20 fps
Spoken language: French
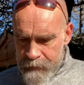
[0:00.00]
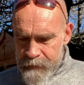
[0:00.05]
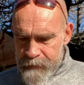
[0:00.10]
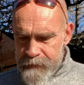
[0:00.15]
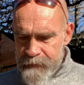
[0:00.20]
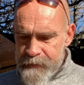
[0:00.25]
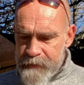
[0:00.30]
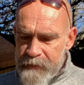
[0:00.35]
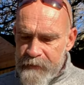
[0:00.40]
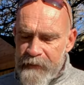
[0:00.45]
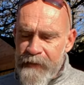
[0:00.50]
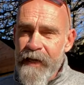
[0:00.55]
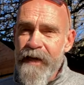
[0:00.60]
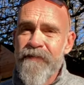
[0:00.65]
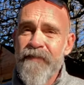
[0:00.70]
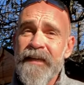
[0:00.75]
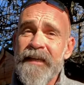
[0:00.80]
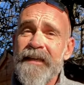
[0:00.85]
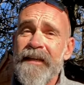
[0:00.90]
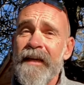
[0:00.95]
si
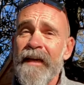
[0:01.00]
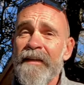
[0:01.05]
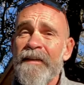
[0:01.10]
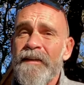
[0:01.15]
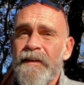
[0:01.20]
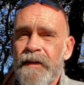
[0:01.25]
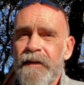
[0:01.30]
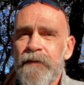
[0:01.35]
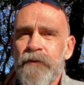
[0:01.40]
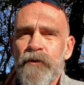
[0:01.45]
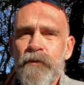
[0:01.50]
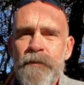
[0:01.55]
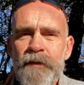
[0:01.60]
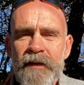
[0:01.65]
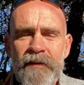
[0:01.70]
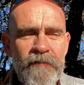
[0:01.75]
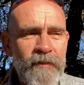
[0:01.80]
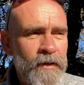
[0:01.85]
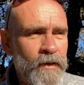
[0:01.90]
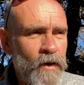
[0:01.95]
avec quelqu'un de
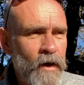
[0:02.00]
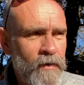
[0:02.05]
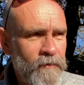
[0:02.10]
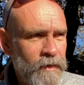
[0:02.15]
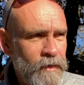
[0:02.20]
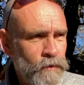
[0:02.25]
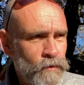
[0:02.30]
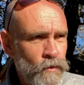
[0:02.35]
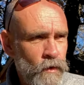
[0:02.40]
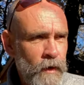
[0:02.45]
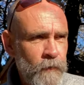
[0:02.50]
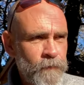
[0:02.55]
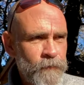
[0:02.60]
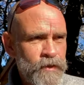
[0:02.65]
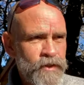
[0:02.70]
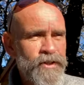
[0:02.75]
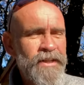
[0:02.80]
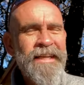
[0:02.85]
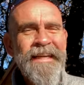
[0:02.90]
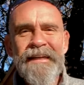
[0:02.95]
bienveillant avec toi,
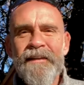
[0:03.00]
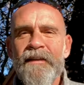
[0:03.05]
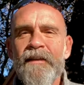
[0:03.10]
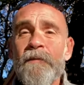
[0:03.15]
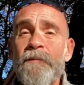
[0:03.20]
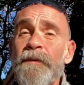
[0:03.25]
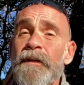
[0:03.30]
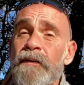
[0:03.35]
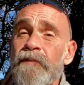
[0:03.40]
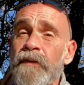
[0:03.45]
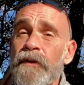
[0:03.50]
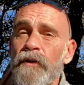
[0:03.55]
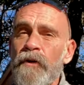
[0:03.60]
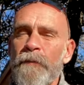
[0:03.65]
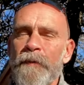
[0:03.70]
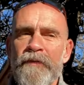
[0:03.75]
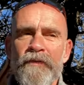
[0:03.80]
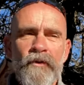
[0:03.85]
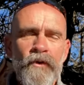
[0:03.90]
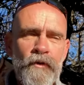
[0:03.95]
je dis quelqu'un de bienveillant
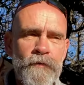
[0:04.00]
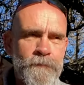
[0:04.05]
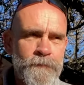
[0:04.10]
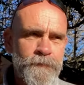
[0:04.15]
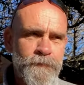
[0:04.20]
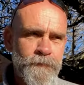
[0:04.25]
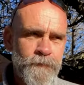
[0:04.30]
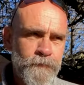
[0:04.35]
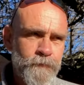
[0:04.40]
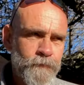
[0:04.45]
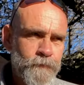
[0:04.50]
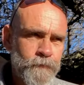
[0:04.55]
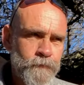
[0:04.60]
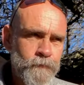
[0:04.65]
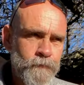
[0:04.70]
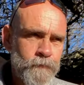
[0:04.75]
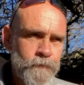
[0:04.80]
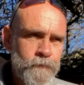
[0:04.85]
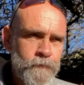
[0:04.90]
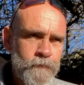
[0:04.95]
parce que
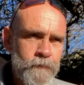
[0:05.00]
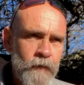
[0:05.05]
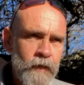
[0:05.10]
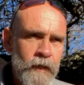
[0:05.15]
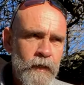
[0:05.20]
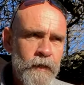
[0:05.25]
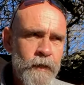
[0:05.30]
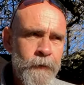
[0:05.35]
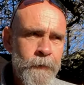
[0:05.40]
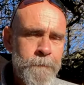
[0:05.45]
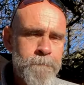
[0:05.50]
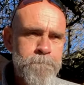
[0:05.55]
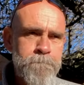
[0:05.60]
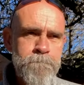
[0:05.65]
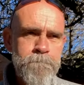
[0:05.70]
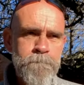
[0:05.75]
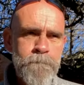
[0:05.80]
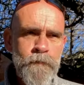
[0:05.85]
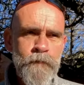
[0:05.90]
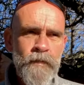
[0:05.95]
euh,
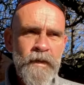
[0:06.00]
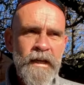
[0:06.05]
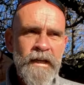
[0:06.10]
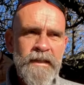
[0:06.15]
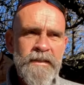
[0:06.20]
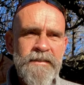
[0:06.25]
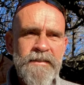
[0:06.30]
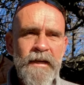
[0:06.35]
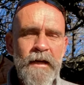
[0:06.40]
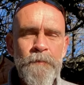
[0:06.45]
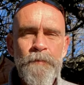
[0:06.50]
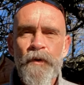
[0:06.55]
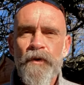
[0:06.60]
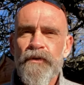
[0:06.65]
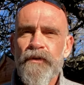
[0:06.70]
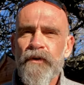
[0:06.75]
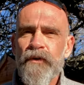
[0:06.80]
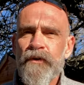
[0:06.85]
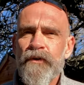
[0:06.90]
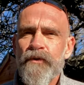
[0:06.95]
c'est
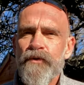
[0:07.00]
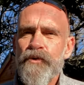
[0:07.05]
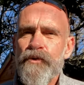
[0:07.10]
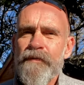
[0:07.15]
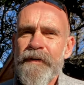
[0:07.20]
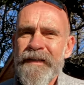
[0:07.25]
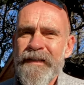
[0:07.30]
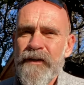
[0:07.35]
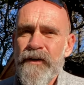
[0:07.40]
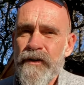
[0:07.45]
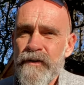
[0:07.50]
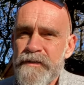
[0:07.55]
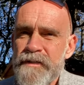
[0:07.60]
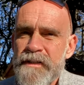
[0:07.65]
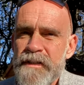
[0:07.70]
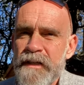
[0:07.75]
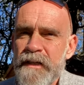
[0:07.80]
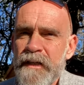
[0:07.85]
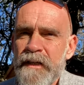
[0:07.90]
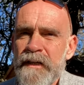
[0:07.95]
important quand tu vas te
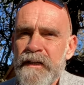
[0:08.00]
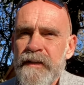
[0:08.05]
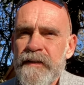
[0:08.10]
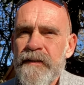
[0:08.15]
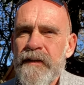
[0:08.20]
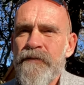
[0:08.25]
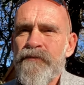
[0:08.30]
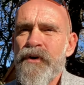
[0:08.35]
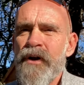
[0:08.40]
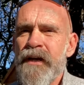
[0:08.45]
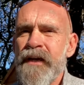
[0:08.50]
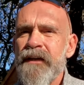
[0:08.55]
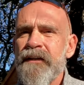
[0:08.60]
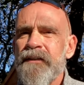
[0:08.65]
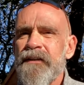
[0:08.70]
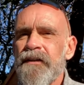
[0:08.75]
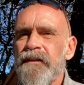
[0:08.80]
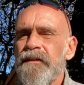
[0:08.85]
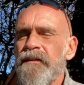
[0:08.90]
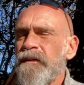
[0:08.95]
lancer d'avoir
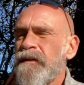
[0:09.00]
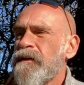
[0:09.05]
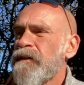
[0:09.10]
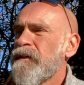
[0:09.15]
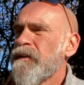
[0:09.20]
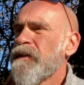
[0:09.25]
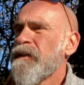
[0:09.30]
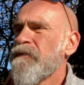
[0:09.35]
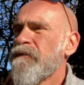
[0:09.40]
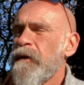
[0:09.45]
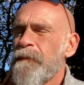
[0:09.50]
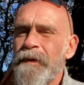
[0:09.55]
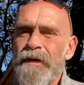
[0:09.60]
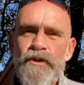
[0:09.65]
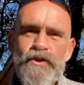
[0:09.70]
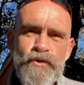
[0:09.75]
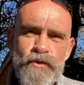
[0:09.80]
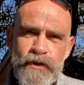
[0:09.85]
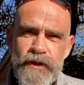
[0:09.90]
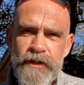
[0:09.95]
quelqu'un qui va pas
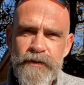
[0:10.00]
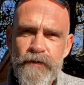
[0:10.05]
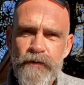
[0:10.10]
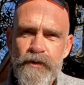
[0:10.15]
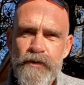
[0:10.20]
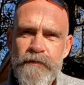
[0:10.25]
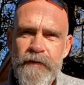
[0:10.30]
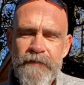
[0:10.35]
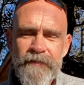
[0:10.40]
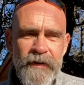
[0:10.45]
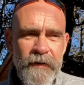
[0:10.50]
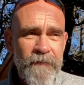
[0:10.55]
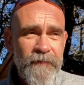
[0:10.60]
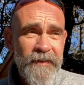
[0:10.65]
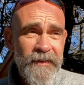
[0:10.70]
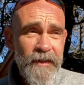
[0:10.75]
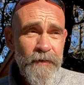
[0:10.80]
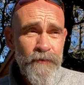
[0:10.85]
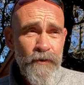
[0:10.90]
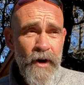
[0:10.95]
juger ce que tu vas faire.
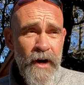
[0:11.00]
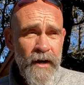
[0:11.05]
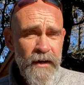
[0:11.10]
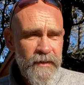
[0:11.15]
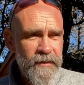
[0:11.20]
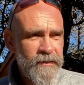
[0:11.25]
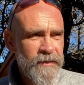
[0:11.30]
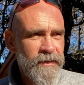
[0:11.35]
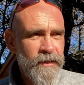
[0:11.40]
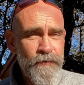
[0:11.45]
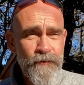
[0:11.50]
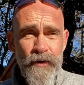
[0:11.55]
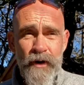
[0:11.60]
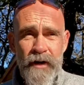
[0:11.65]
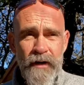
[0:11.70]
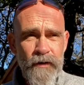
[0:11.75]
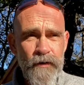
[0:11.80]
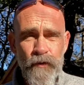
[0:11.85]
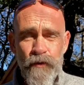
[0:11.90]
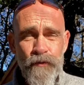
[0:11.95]
Des fois, des
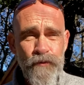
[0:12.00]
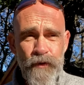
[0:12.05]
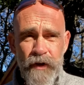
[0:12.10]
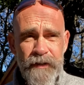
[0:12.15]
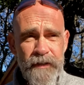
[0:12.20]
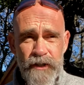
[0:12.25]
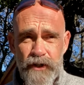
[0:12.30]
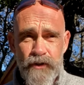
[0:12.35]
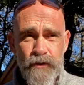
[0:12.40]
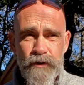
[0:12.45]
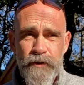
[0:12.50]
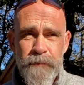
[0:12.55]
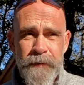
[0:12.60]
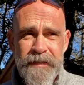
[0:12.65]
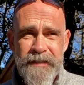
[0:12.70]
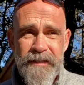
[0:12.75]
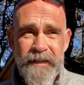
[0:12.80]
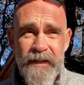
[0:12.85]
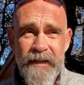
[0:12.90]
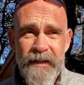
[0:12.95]
fois, on voit des choses
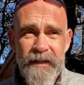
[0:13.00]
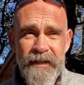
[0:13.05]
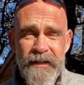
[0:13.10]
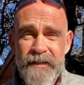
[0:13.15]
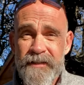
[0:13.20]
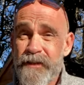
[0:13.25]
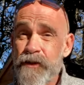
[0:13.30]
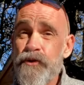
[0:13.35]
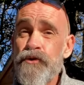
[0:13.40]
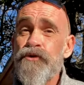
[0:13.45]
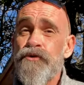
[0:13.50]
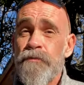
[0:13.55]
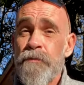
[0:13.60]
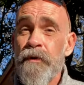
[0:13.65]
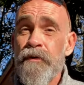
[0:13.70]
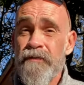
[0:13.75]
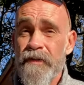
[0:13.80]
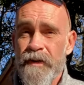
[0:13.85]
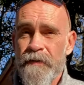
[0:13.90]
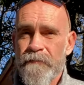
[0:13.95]
passer, c'est juste
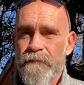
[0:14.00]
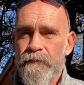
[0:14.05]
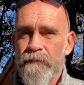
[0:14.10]
mauvais.